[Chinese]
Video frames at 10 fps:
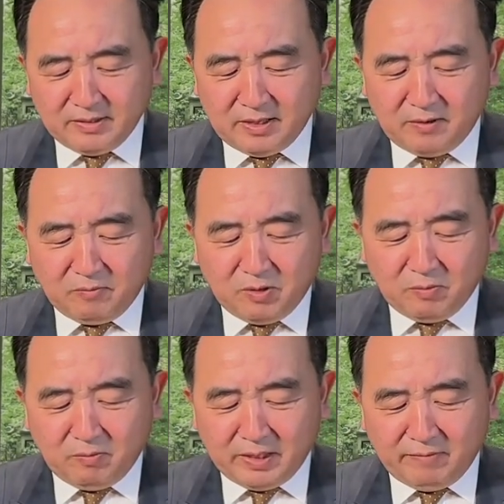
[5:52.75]
呃，我
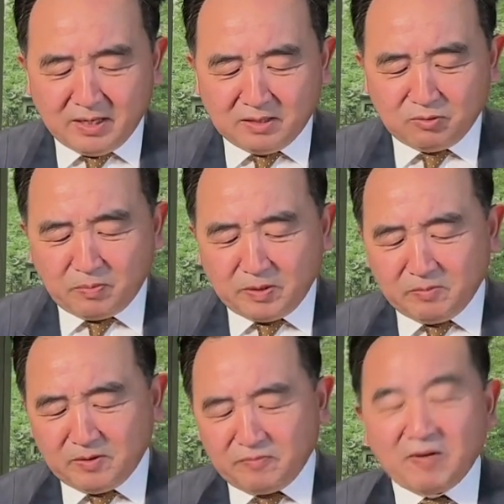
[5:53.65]
我以为很多朋
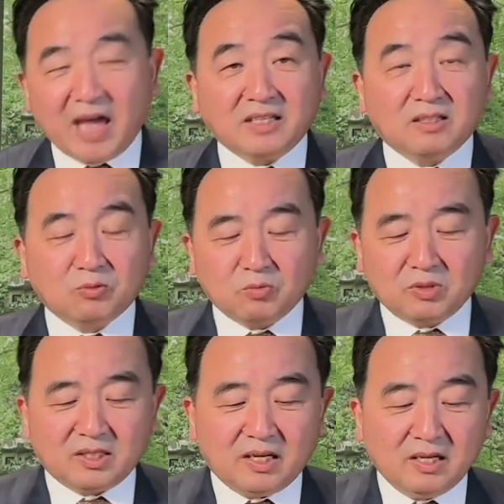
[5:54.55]
友们反映的故
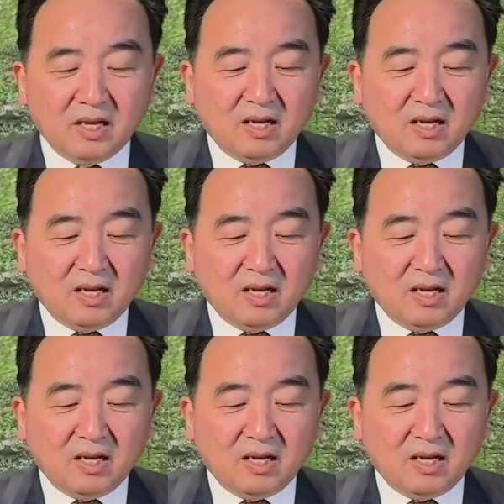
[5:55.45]
事呢，